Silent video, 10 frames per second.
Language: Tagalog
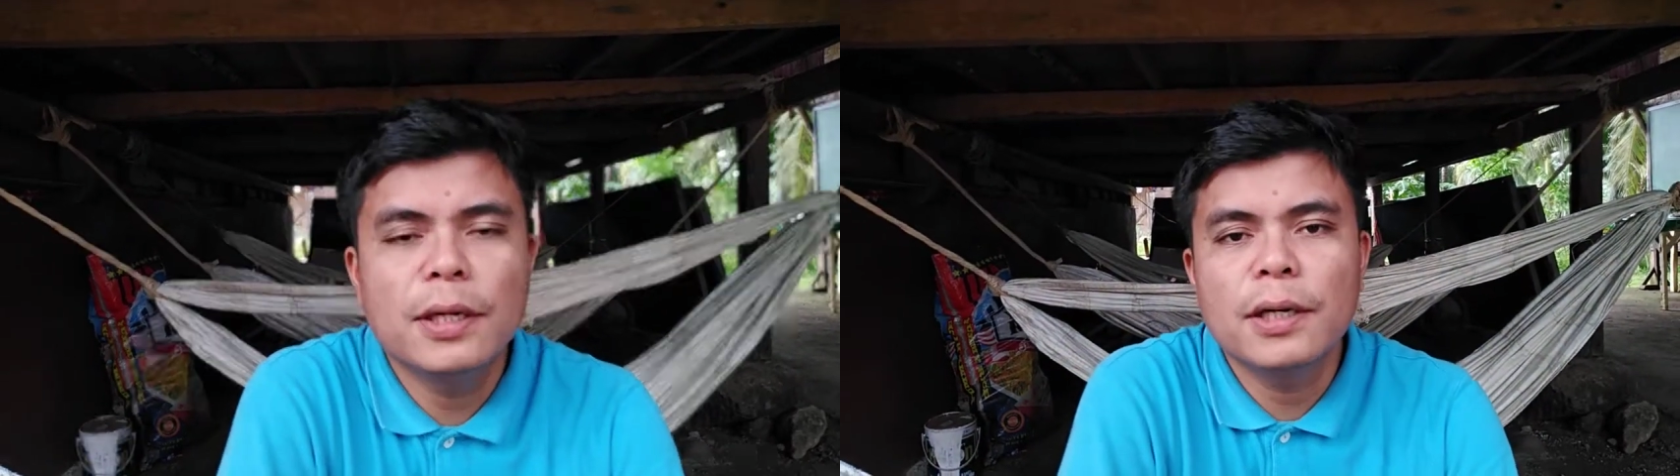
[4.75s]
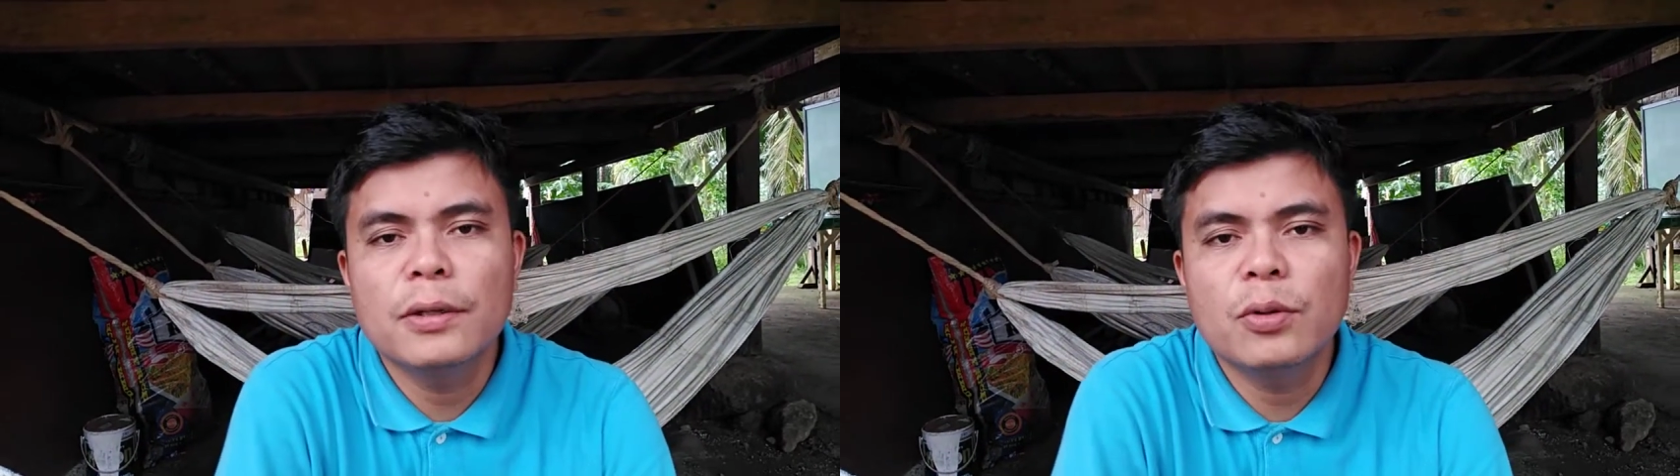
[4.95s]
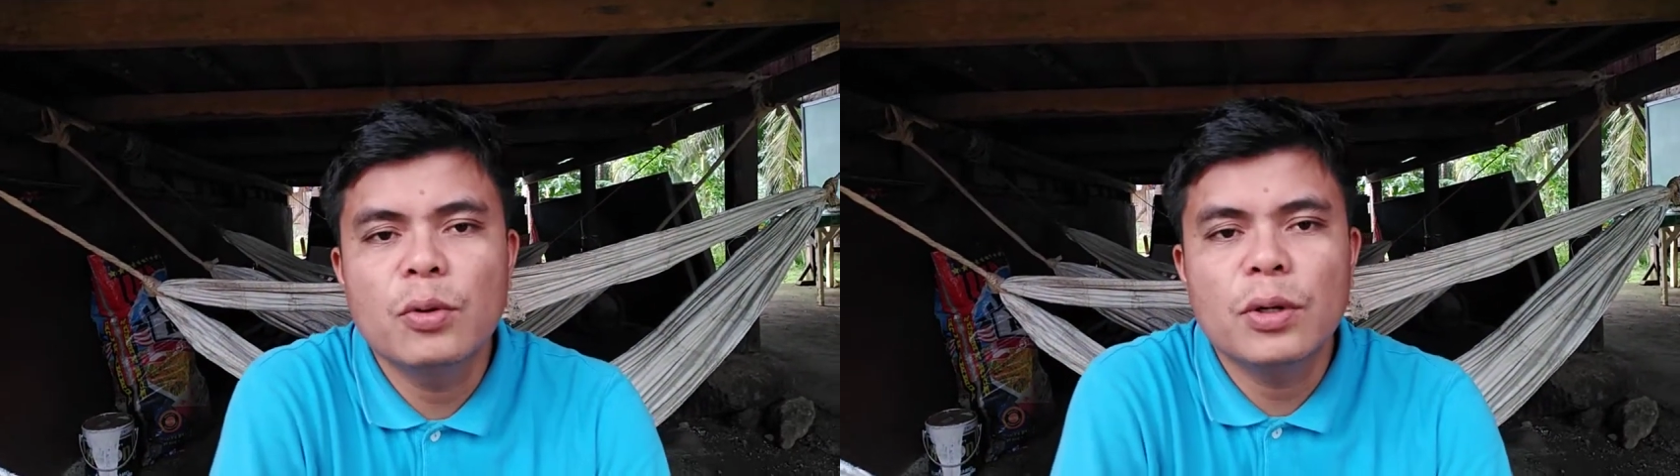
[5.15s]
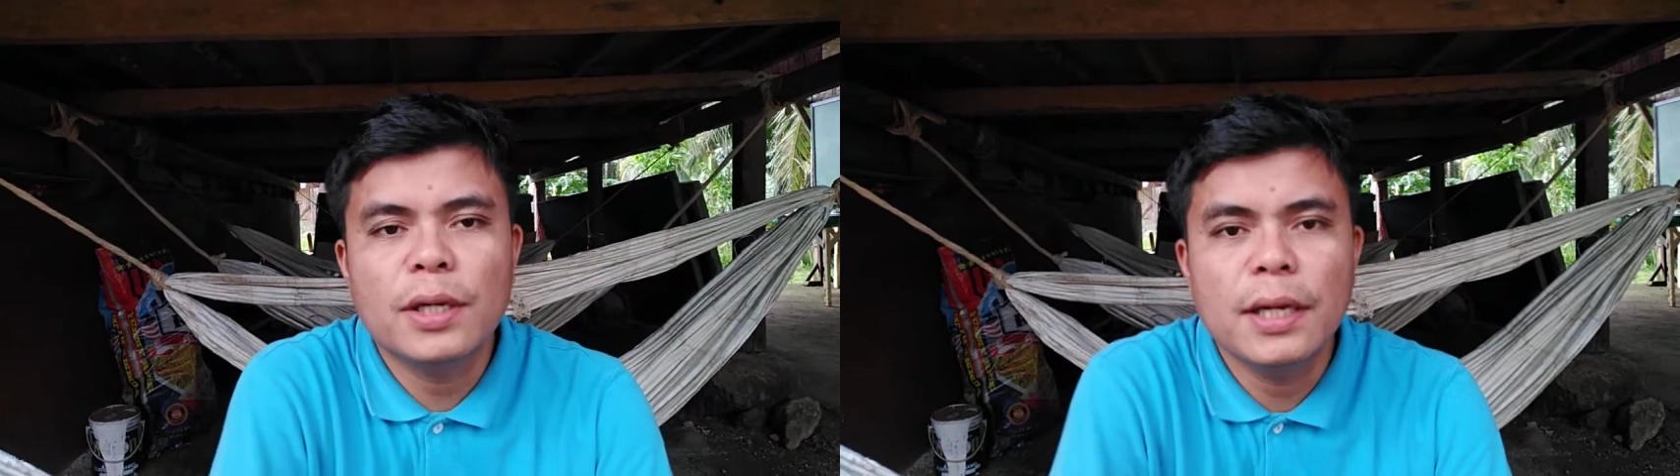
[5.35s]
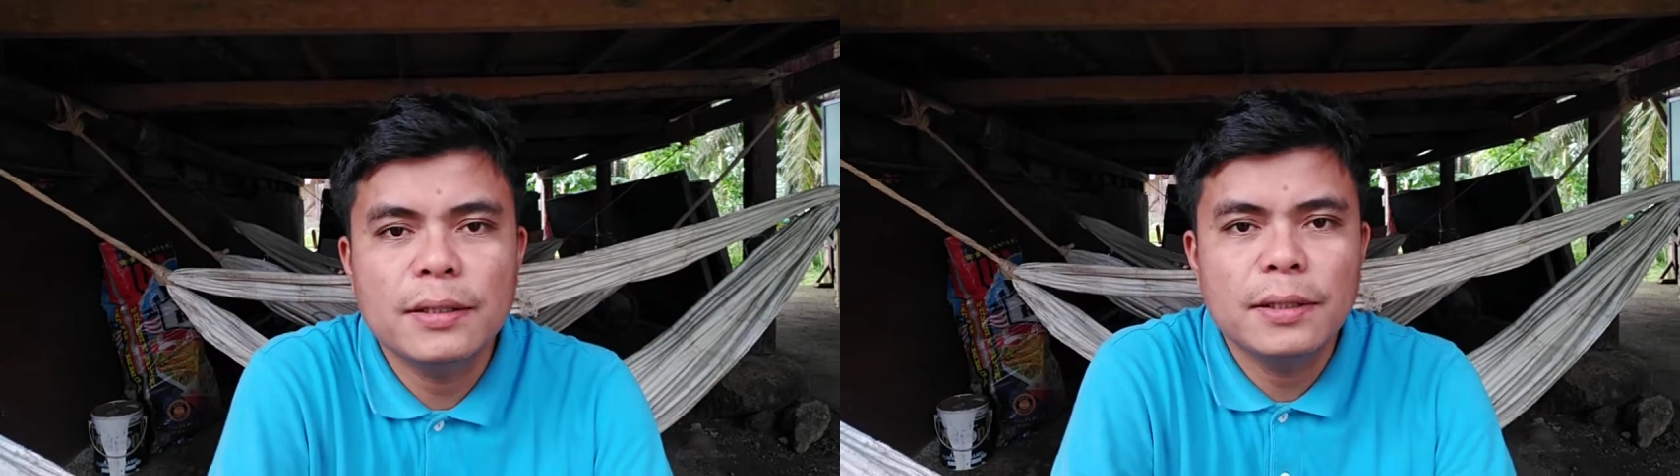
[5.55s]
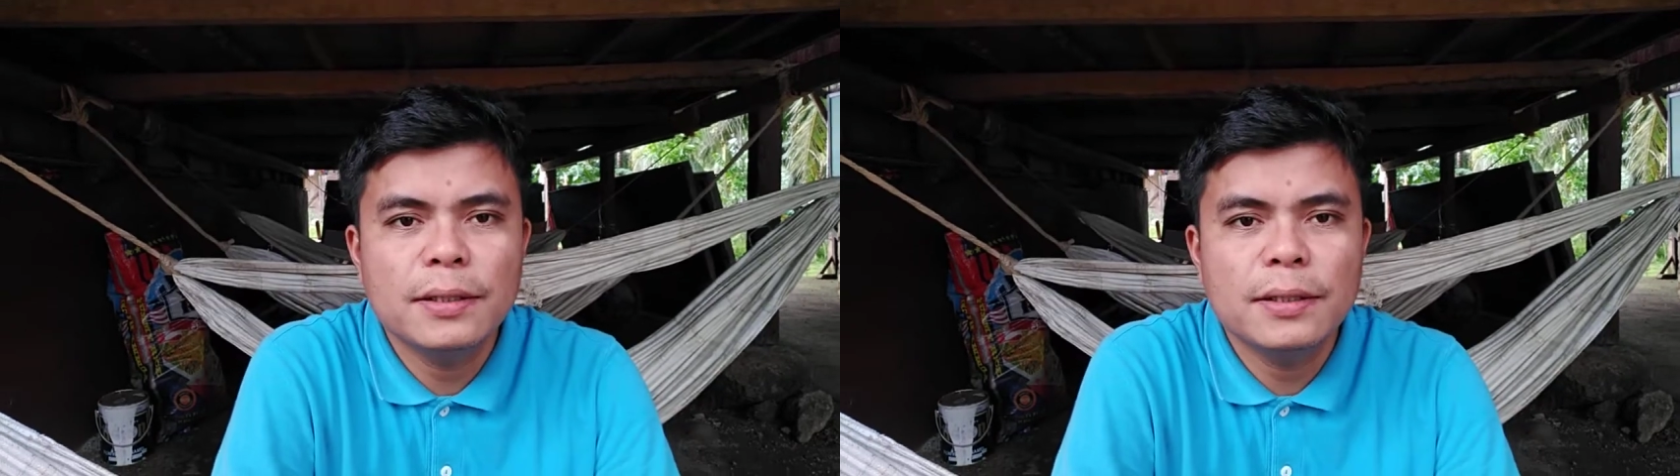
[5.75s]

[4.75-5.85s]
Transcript: ang tulo ka klase